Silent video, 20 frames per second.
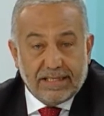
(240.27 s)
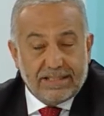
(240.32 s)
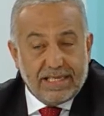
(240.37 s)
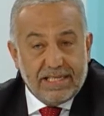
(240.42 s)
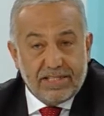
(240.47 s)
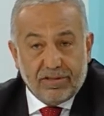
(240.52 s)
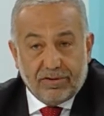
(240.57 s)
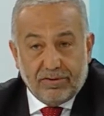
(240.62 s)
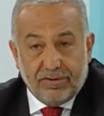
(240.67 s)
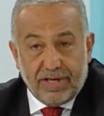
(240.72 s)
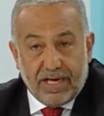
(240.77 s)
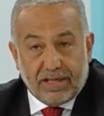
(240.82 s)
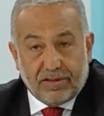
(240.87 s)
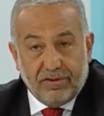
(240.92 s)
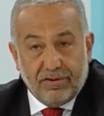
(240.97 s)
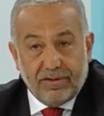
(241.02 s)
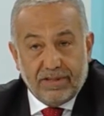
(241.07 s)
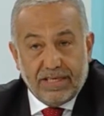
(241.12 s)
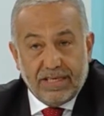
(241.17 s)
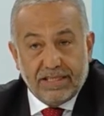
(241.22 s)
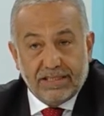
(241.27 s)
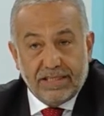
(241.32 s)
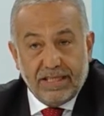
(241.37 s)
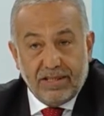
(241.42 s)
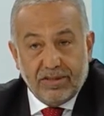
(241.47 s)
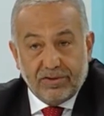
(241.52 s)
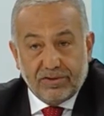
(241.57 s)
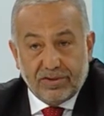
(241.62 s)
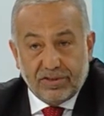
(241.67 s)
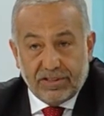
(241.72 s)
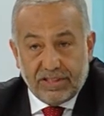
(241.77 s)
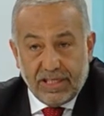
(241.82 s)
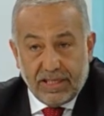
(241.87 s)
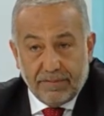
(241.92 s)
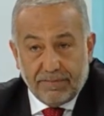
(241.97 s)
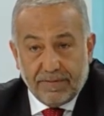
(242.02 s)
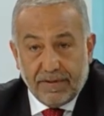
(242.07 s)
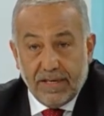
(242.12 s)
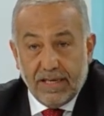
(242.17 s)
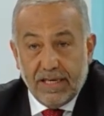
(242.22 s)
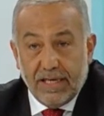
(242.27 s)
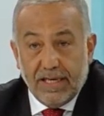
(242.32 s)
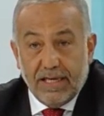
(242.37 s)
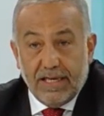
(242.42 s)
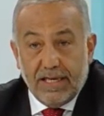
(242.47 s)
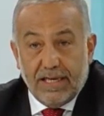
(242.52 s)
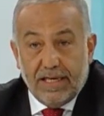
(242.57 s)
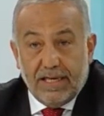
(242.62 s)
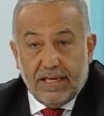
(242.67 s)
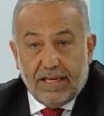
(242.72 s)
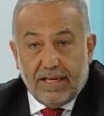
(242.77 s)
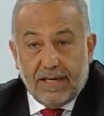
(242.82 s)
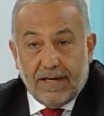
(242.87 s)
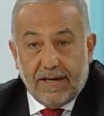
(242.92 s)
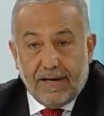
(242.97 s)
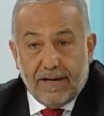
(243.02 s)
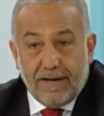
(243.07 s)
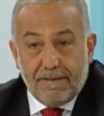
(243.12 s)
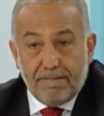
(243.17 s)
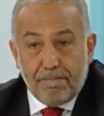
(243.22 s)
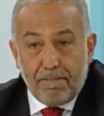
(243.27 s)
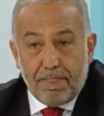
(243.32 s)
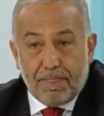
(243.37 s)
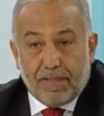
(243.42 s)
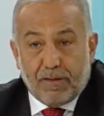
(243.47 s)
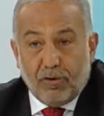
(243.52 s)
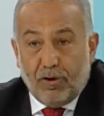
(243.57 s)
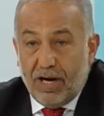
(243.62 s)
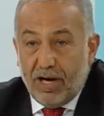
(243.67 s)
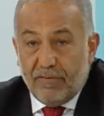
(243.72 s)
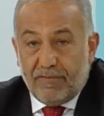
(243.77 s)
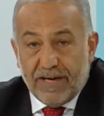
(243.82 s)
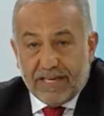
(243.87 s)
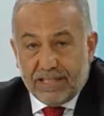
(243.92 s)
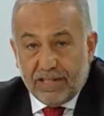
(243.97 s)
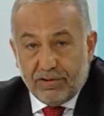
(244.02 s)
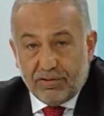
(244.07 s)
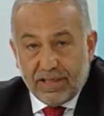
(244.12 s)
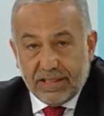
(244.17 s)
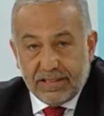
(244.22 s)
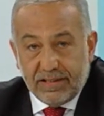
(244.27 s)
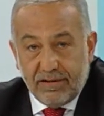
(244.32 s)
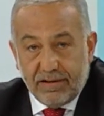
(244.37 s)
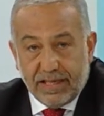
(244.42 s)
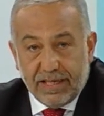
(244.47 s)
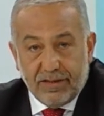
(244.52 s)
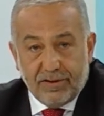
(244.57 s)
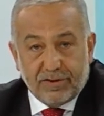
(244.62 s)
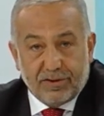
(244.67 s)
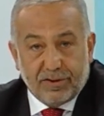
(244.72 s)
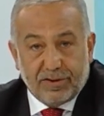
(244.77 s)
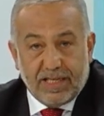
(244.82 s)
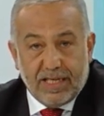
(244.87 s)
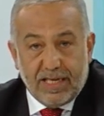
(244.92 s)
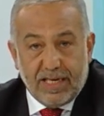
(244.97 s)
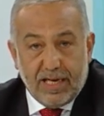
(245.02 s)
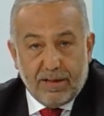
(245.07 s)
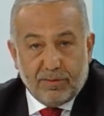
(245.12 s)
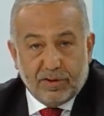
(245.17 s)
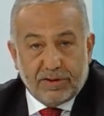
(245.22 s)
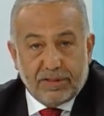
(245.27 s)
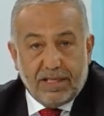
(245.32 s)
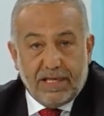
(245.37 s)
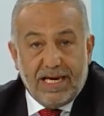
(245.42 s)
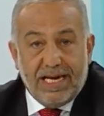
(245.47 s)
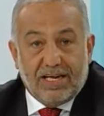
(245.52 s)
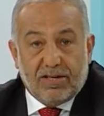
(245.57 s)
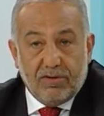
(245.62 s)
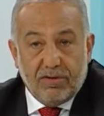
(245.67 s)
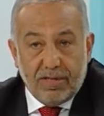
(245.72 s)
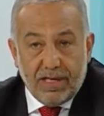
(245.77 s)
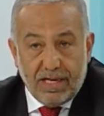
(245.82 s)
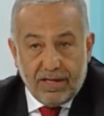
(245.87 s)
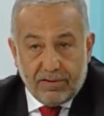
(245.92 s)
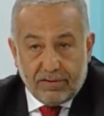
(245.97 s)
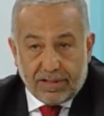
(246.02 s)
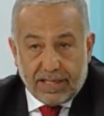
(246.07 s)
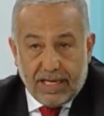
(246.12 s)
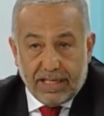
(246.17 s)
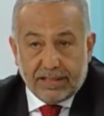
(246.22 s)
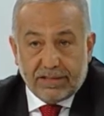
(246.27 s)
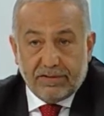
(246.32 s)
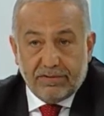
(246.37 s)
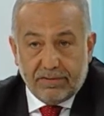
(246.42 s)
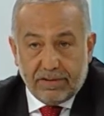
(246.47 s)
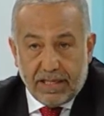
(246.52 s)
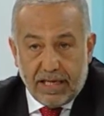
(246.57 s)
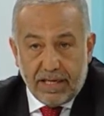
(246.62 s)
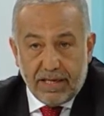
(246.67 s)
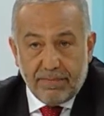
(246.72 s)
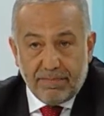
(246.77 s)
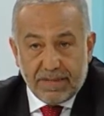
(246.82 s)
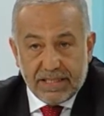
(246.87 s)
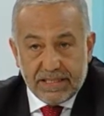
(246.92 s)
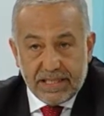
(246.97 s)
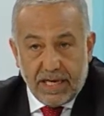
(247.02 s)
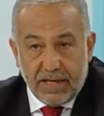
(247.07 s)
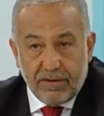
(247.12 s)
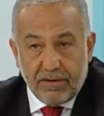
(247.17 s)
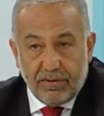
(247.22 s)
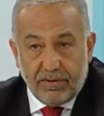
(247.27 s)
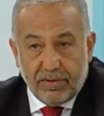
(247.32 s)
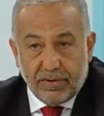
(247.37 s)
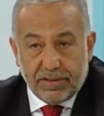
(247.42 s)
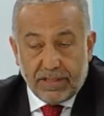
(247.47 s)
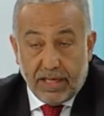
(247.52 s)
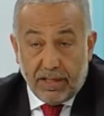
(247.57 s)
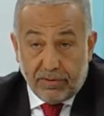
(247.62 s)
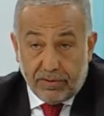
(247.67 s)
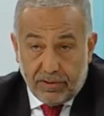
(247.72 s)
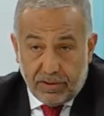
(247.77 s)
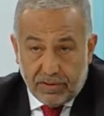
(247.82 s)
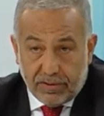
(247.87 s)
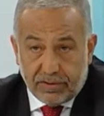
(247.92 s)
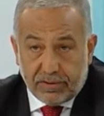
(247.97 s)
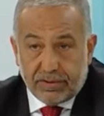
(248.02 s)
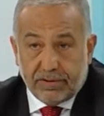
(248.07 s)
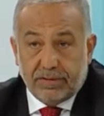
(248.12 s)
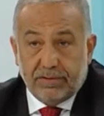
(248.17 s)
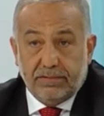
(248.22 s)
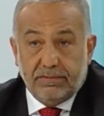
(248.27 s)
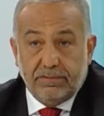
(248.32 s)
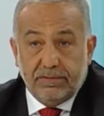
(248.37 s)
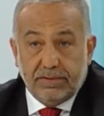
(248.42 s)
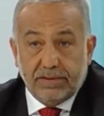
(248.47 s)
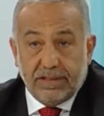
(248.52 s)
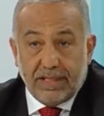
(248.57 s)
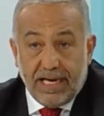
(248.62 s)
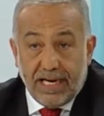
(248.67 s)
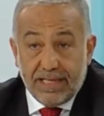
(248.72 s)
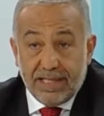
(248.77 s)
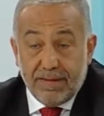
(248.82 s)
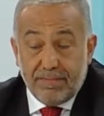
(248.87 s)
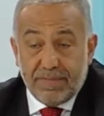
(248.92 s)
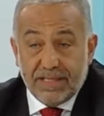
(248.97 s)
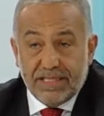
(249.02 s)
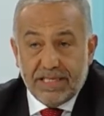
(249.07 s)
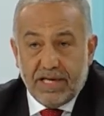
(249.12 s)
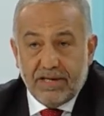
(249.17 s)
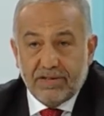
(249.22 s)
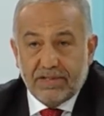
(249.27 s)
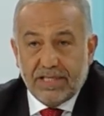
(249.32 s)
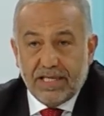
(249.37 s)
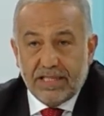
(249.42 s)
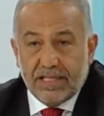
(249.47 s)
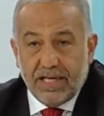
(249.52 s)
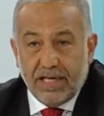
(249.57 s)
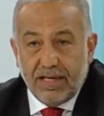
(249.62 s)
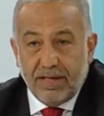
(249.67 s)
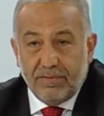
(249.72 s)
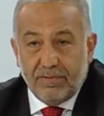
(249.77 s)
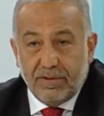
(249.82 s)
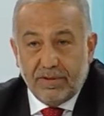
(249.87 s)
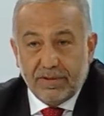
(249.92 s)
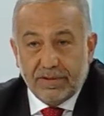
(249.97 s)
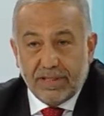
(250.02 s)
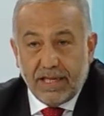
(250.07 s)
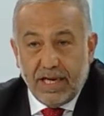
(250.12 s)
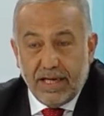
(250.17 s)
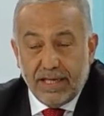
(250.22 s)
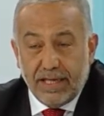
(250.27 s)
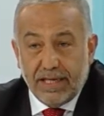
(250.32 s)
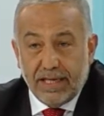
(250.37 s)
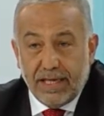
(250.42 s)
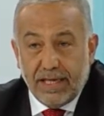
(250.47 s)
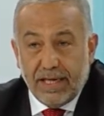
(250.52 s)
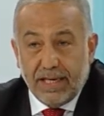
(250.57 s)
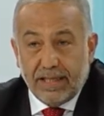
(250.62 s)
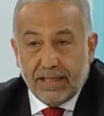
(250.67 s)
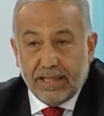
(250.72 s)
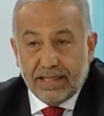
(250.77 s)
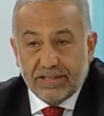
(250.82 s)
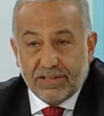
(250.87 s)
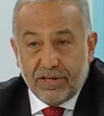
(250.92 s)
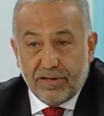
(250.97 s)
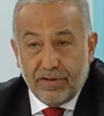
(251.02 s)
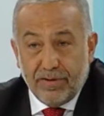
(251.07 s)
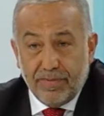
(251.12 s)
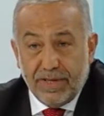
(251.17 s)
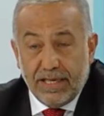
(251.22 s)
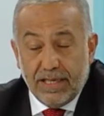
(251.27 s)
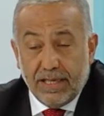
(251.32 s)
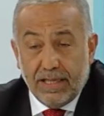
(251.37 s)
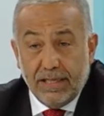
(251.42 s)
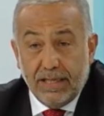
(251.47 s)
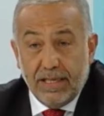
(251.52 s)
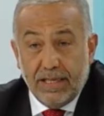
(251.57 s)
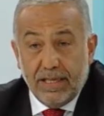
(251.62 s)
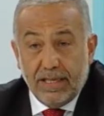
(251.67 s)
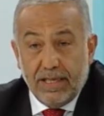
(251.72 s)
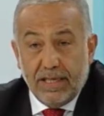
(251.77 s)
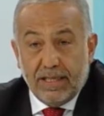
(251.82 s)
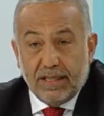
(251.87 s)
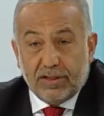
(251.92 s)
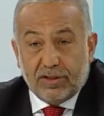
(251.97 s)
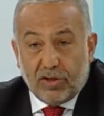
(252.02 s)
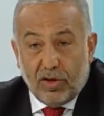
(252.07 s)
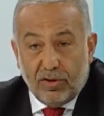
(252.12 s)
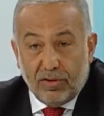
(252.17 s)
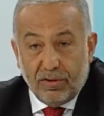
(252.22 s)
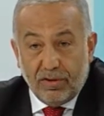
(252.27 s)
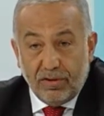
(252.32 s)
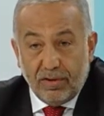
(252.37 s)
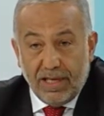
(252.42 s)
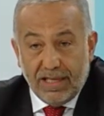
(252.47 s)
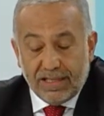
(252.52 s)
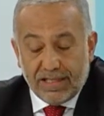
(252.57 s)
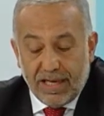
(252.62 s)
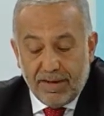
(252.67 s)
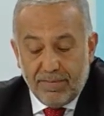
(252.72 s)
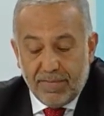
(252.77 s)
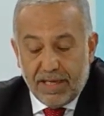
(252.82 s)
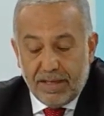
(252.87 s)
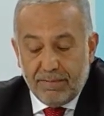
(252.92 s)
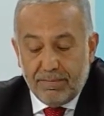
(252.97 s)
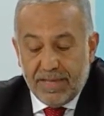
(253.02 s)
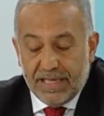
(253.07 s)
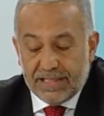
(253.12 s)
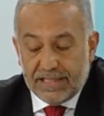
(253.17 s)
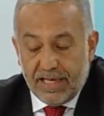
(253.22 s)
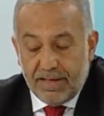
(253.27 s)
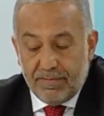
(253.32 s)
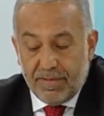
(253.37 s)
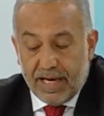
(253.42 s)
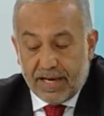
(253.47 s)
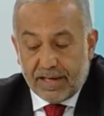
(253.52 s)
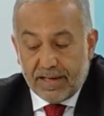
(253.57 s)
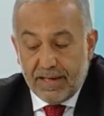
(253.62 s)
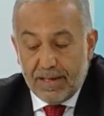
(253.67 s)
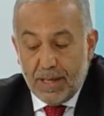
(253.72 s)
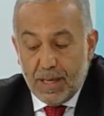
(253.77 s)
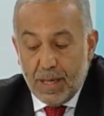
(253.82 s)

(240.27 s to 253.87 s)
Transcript: se hizo con Acodres y los CHEP eh, toda la oferta educativa que nosotros teníamos y con Leo Katz, un gran empresario de Bogotá, uno de los grandes empresarios que tiene Bogotá en, en gastronomía, todo el tema mesa y bar